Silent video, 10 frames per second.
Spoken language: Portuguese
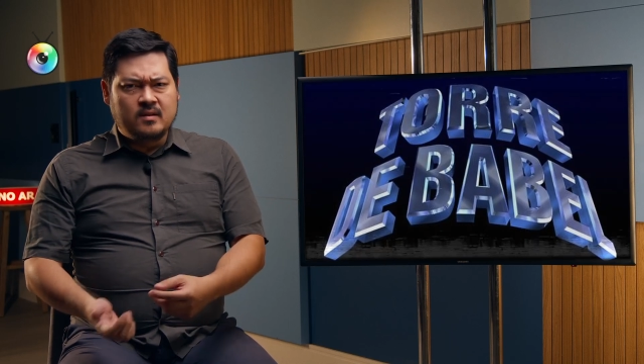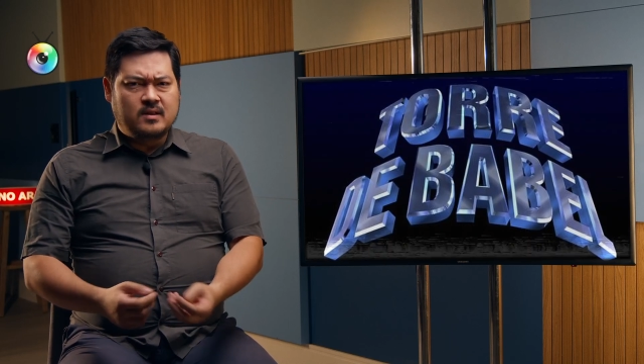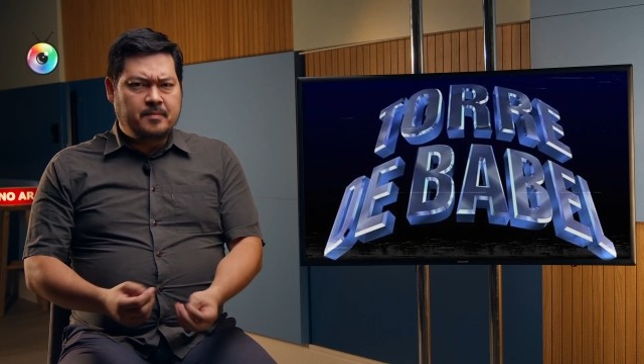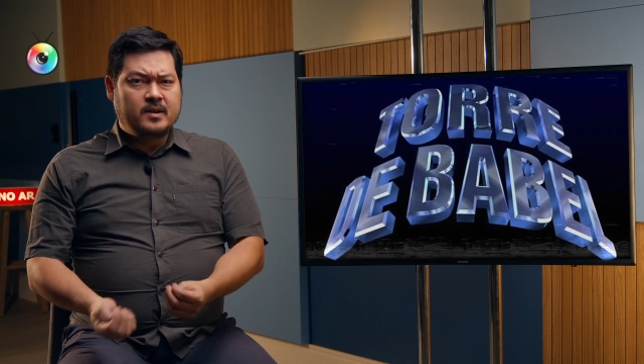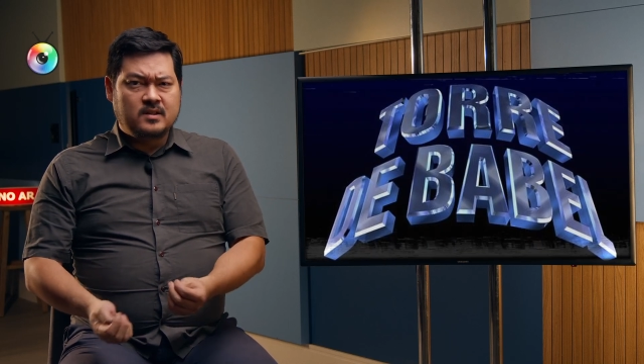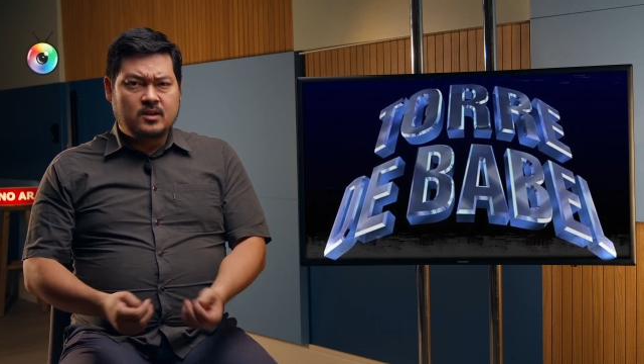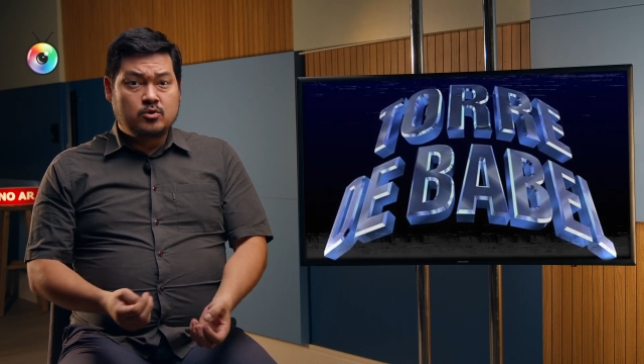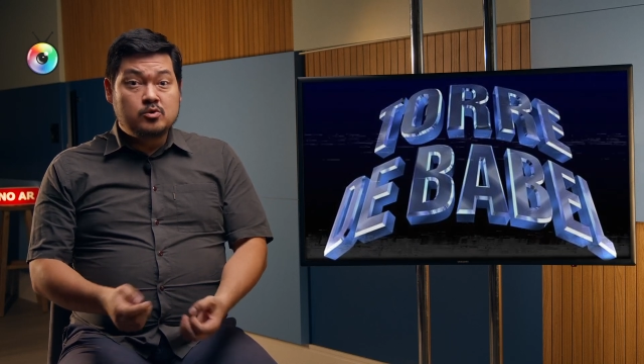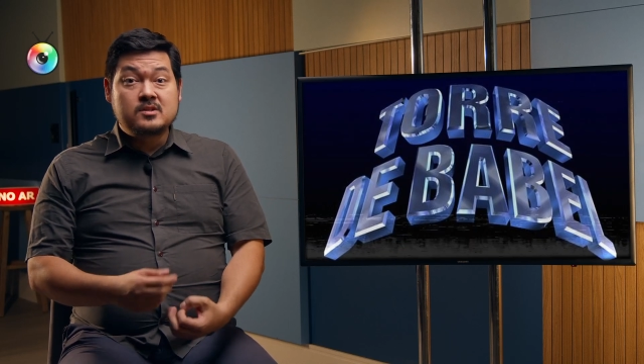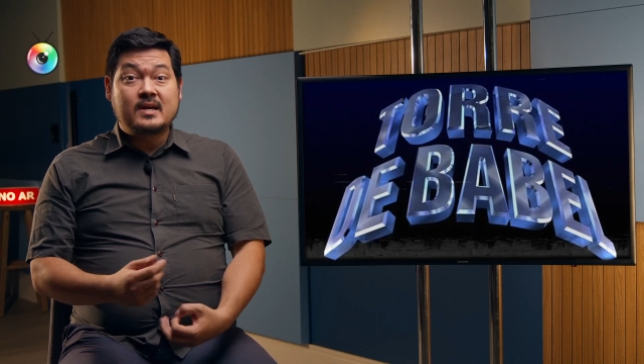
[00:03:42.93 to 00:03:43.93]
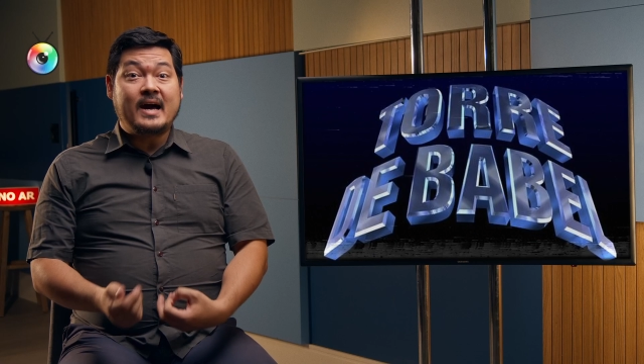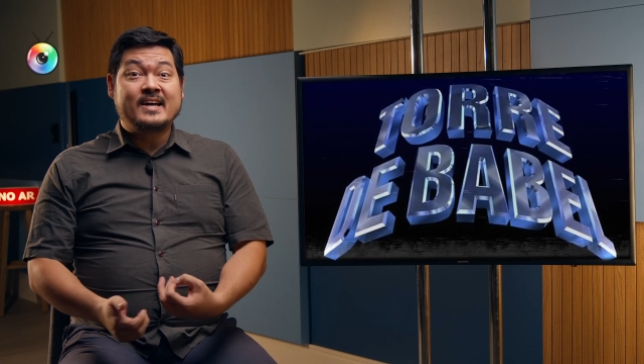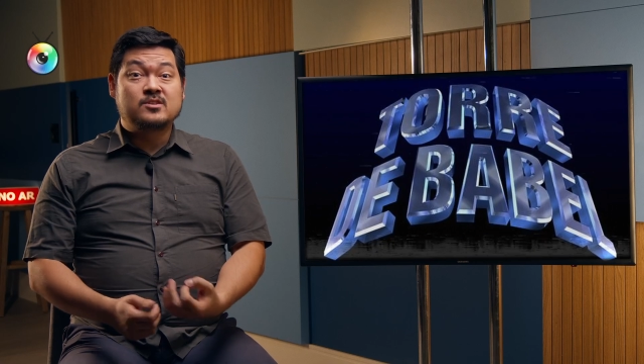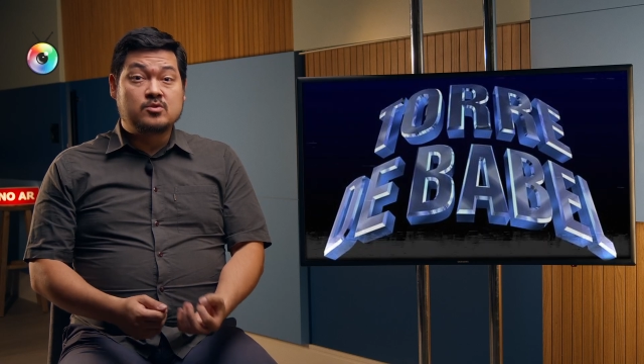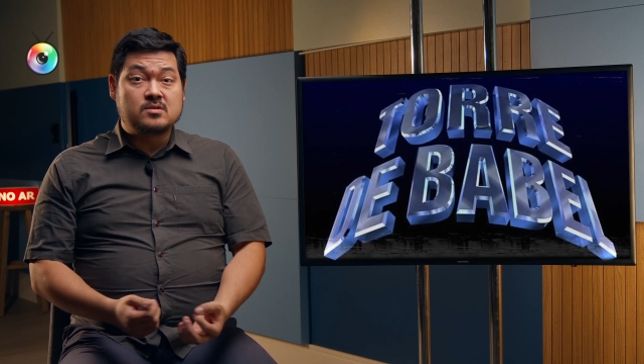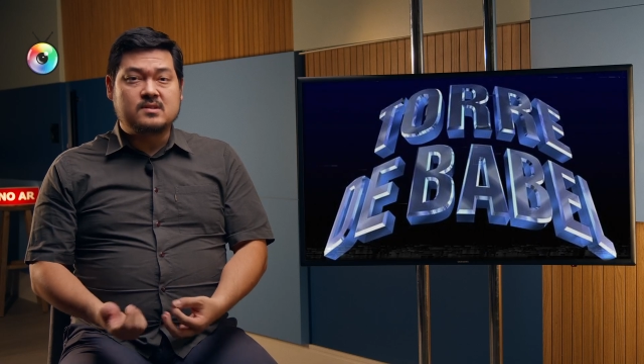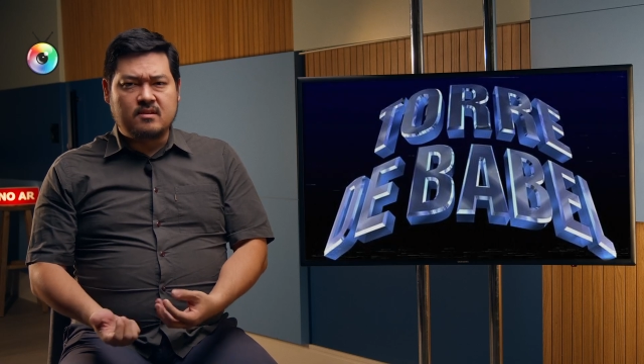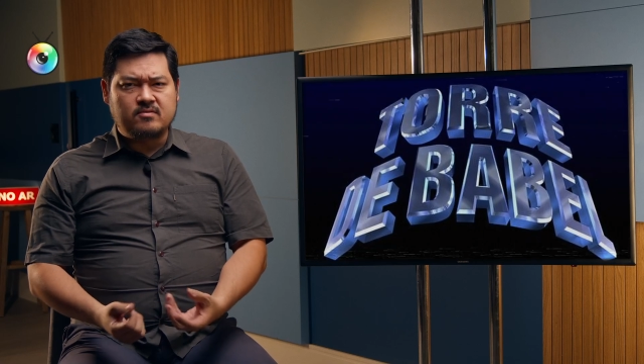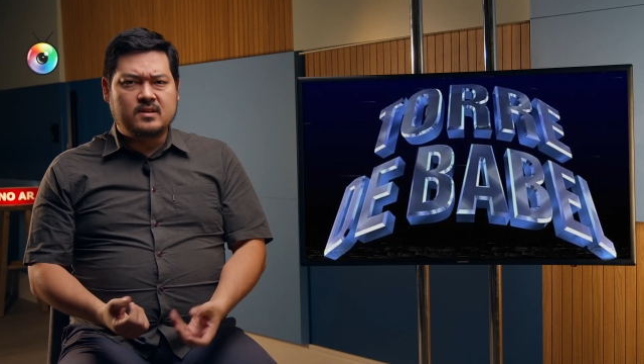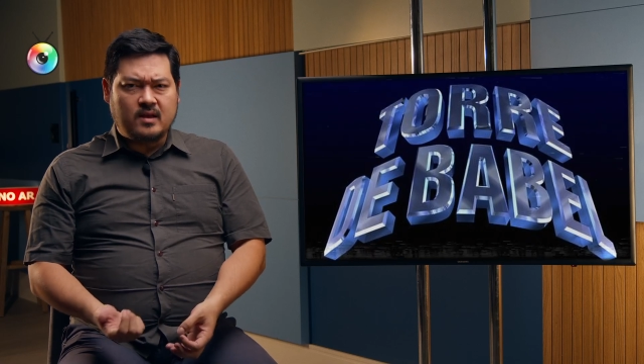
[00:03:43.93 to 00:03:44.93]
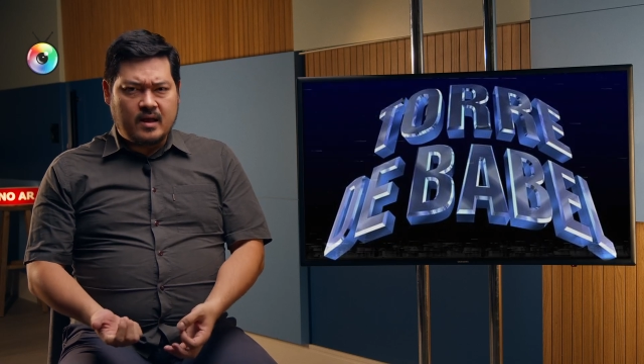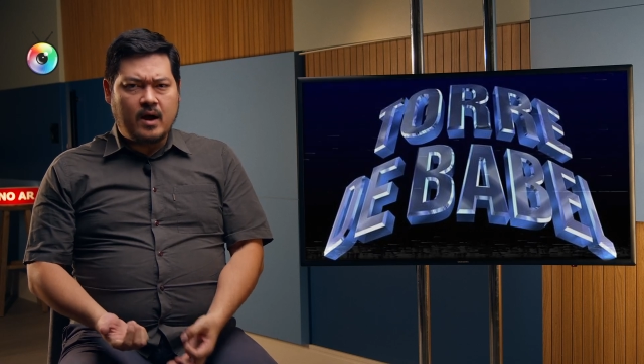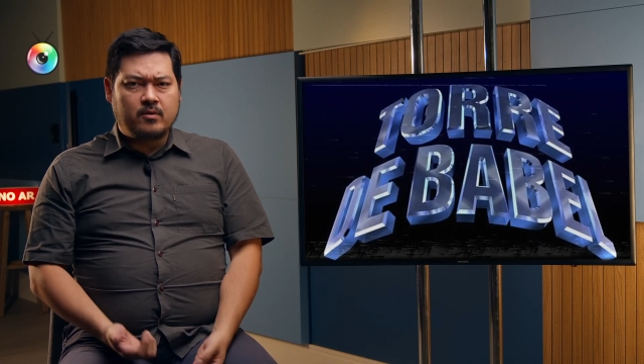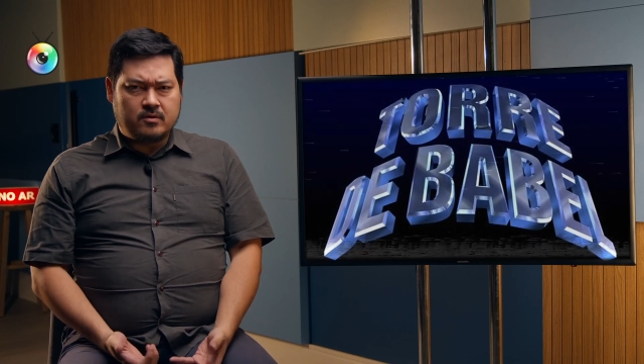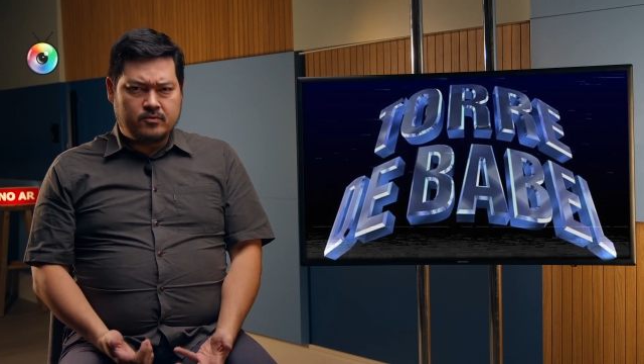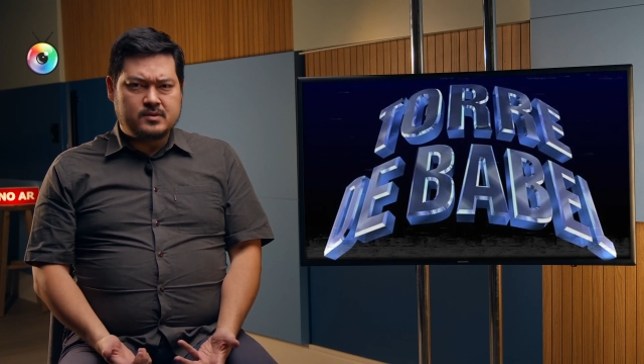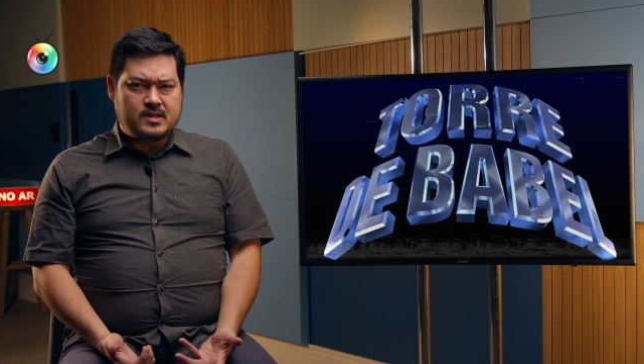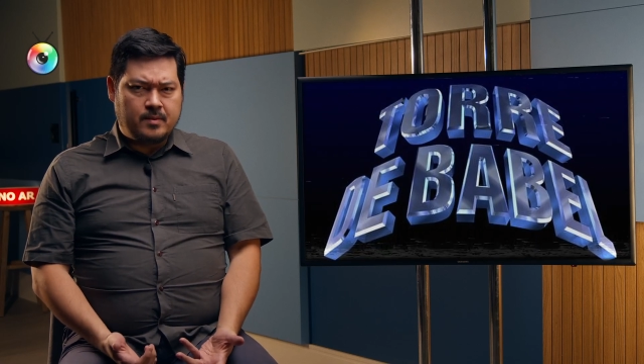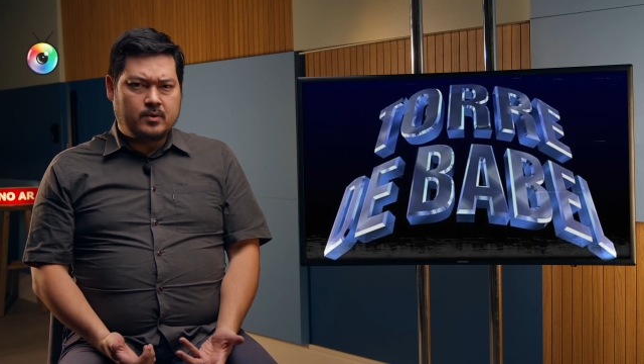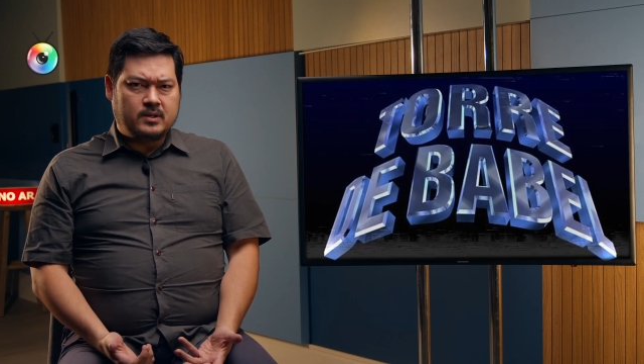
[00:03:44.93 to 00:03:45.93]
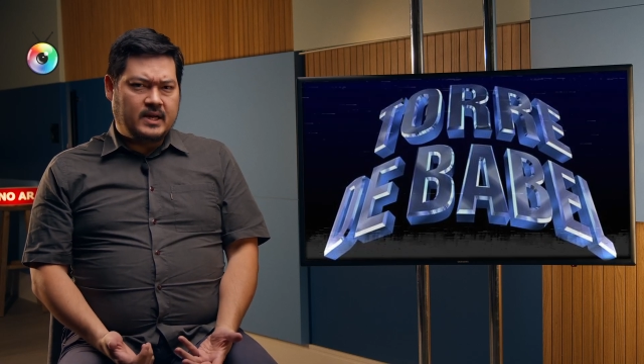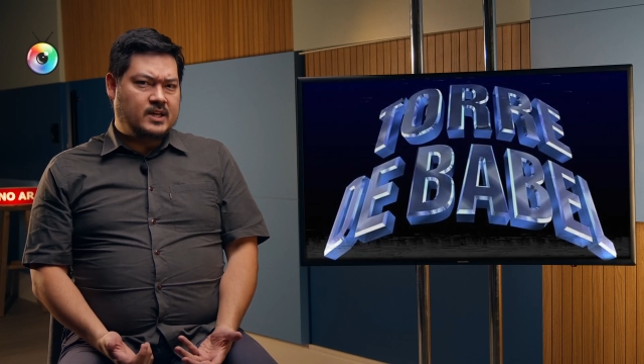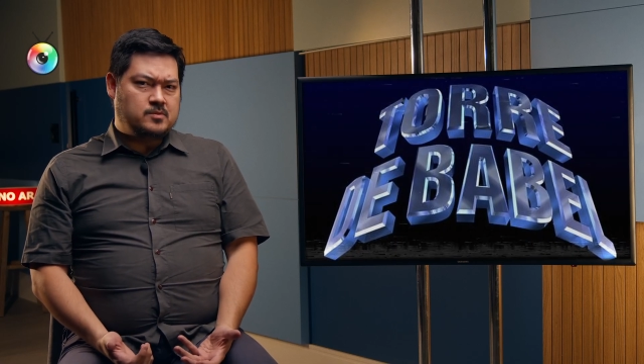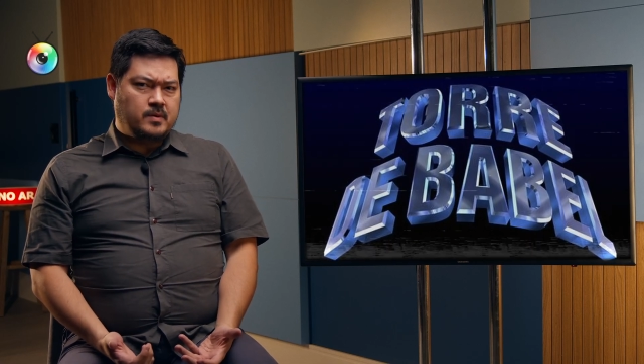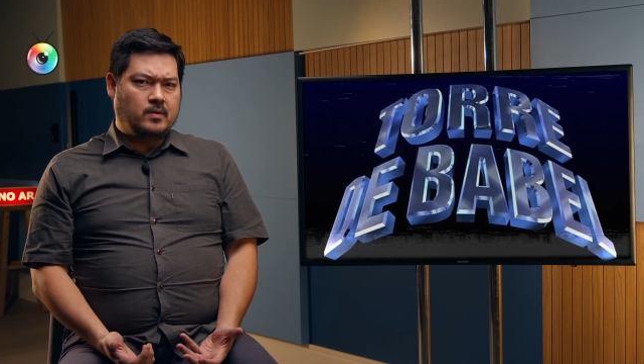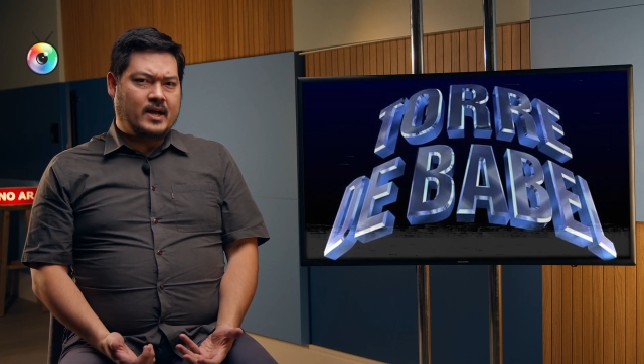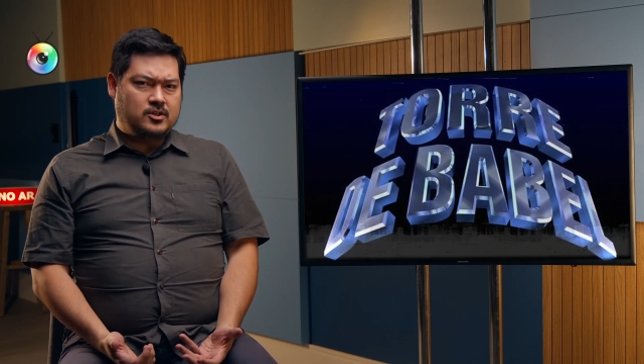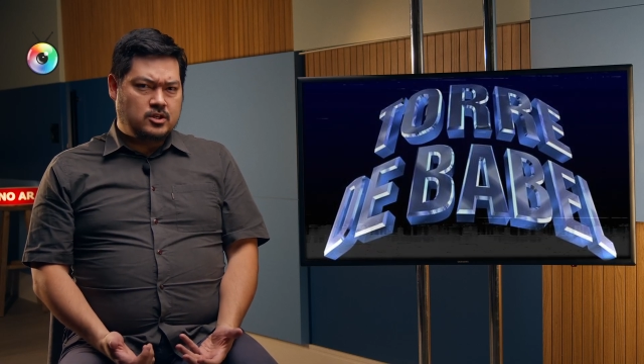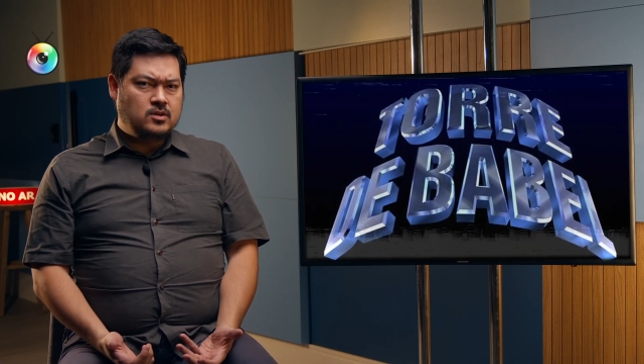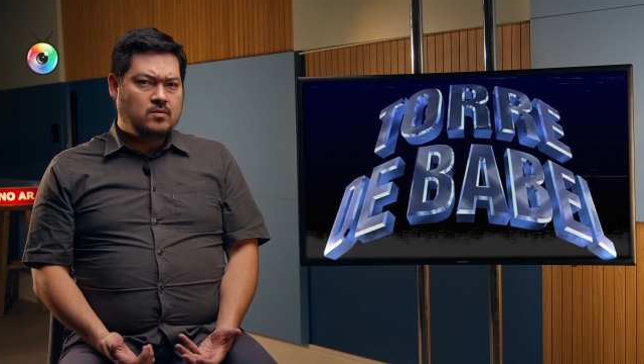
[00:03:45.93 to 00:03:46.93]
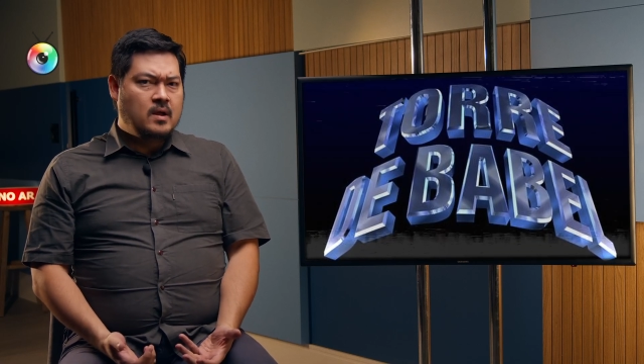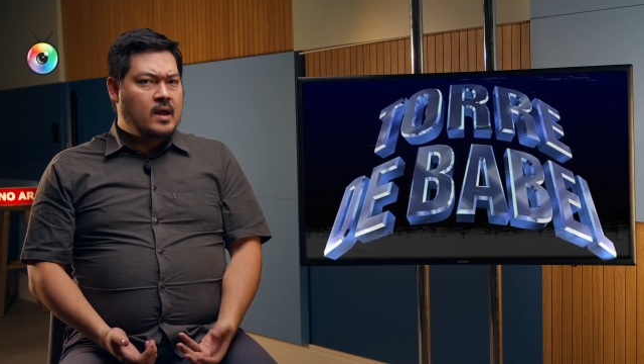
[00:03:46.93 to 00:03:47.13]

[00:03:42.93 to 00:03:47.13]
dependendo dos casos da vida real que fossem abordados pelo Ratinho,